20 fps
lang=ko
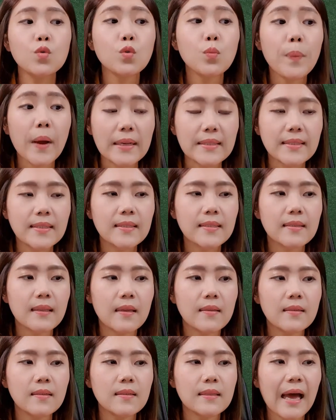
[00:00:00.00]
좀 봤을
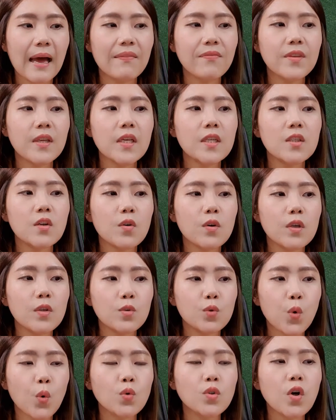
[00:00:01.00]
때는 단기적인
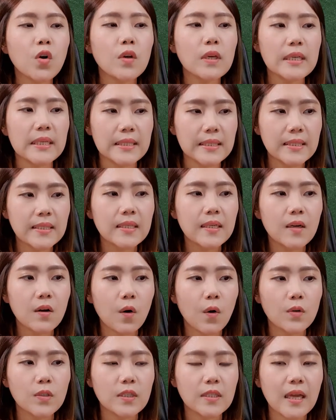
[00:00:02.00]
조정이 있을
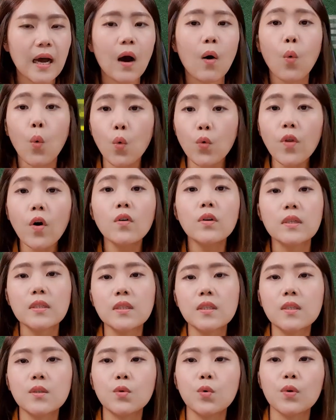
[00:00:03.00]
것이다. 오너
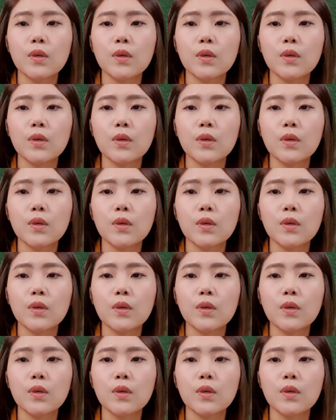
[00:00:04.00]
리스크로